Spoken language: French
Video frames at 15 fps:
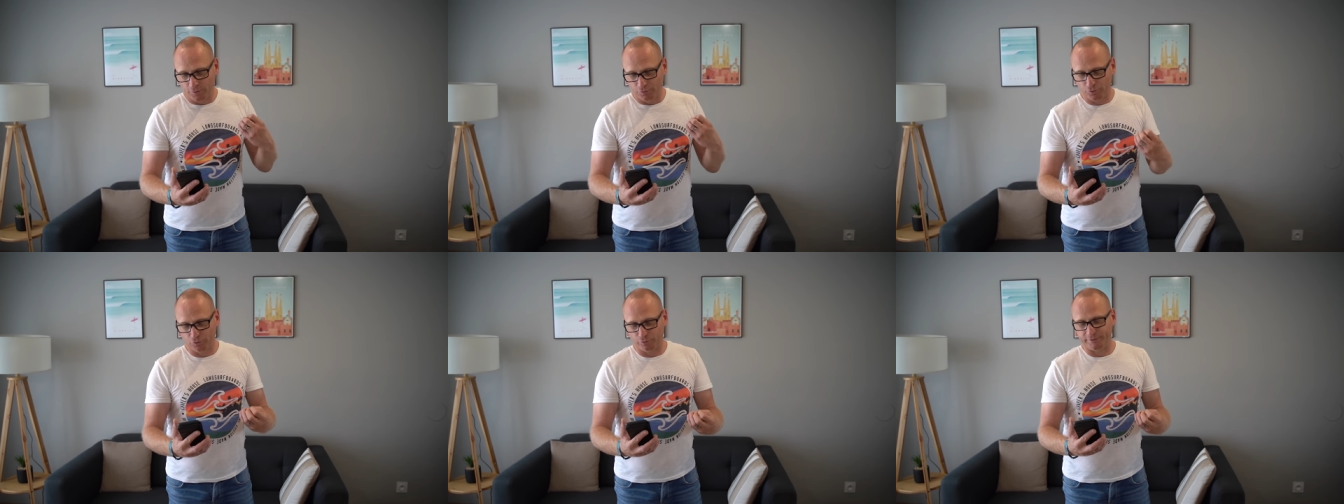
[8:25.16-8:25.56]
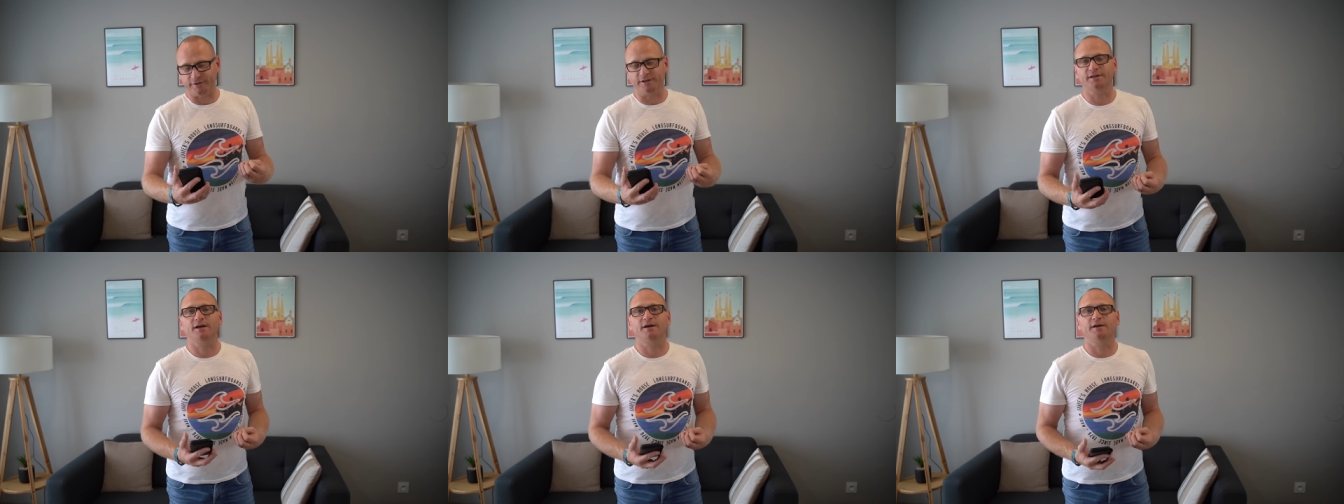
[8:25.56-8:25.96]
de
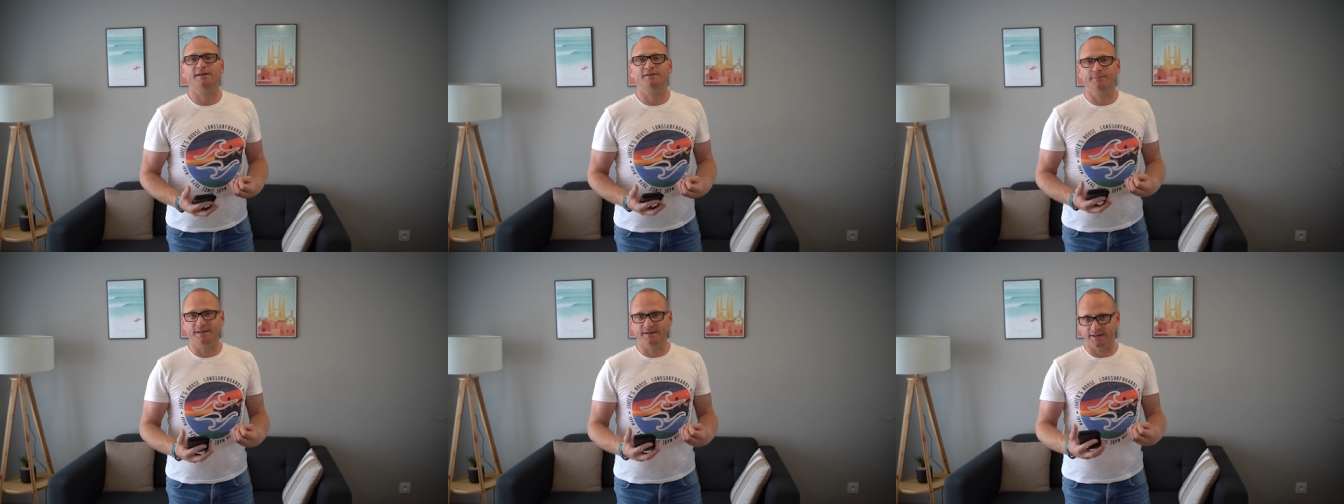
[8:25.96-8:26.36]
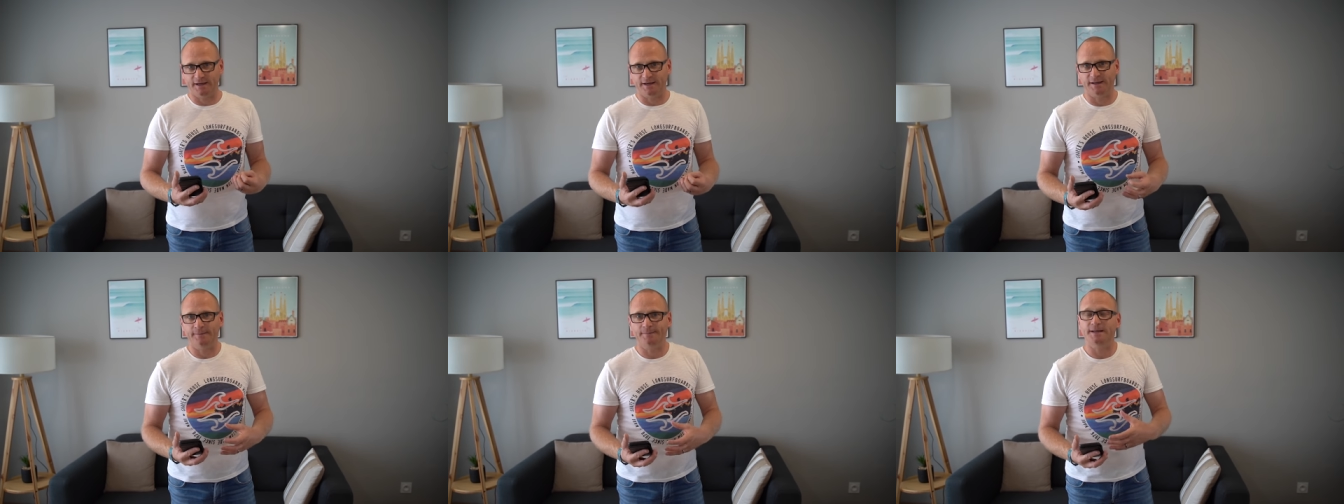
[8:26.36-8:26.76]
73 mètres
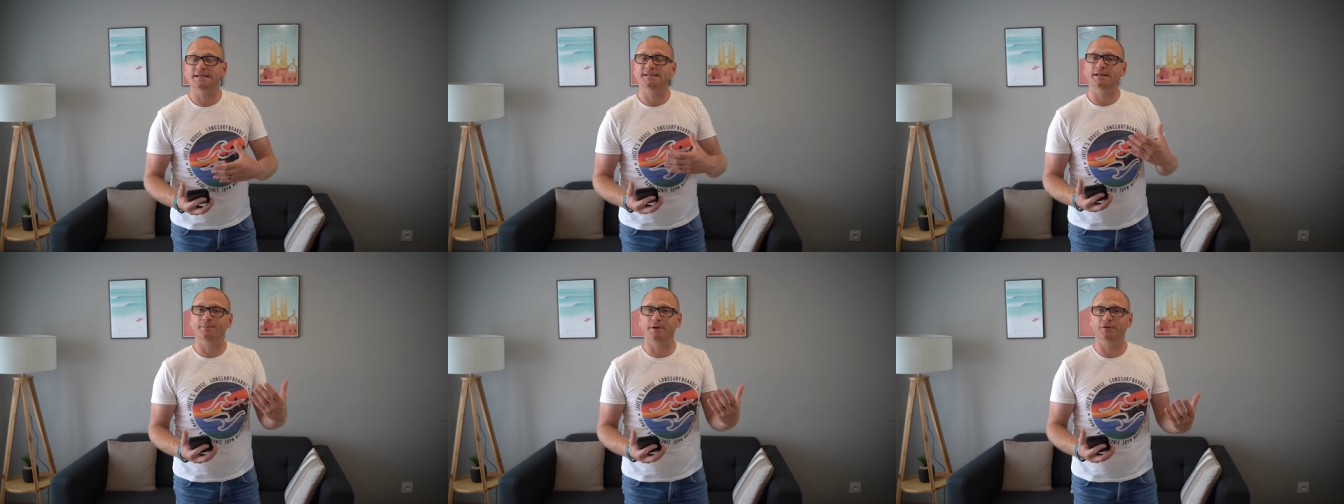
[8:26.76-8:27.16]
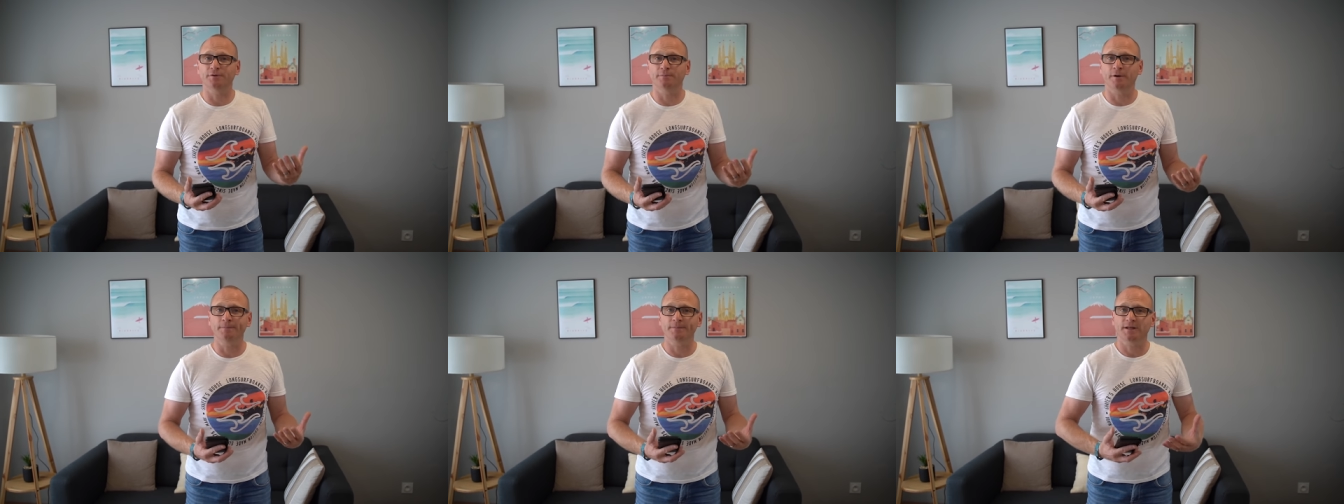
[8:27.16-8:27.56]
carrés. Et cet
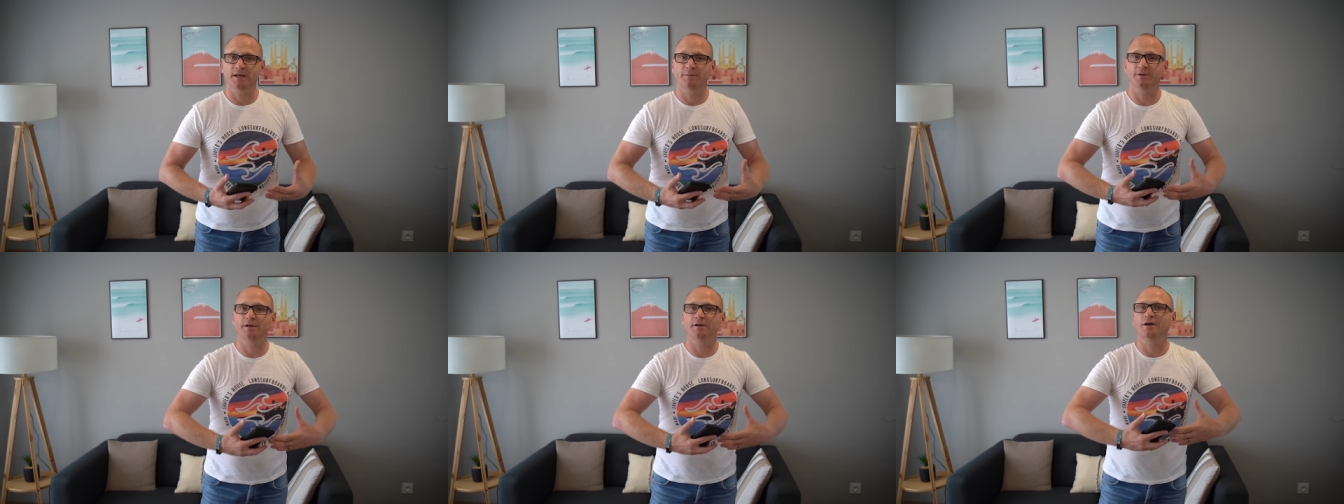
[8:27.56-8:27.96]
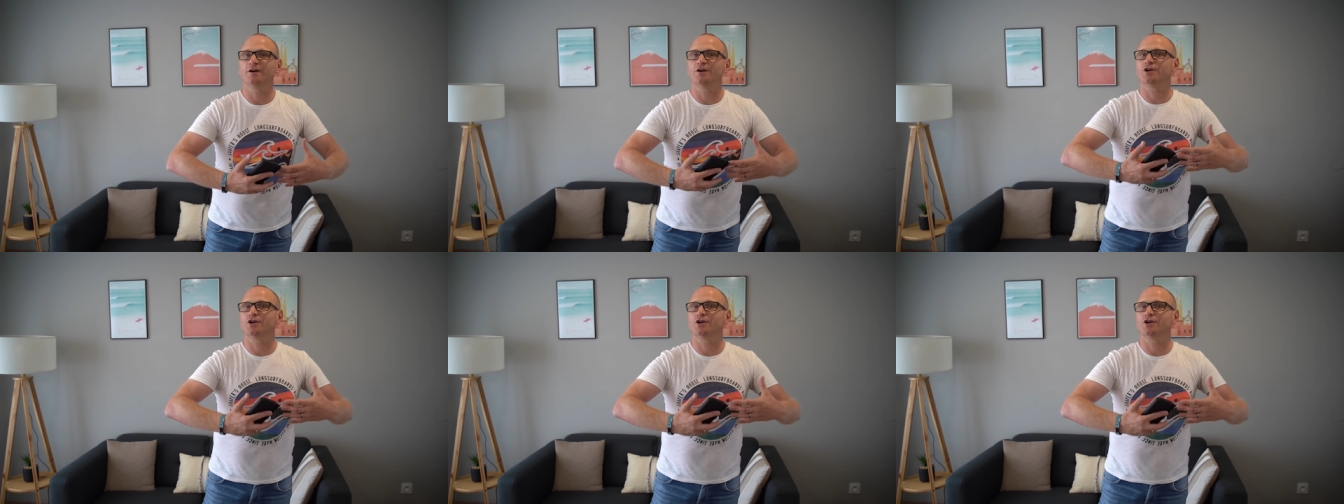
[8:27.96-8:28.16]
appartement, eh bien,